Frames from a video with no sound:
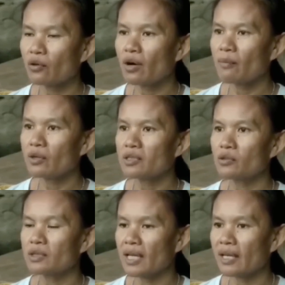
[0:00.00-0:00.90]
ด้วยความบริ
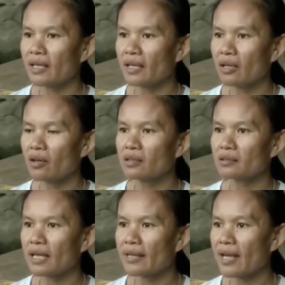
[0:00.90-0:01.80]
สุทธิ์ใจแล้วก็
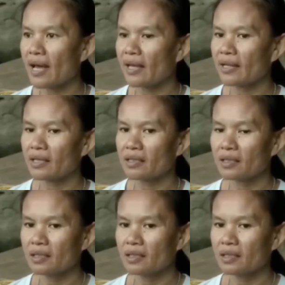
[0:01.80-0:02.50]
ตายายนะ่ะ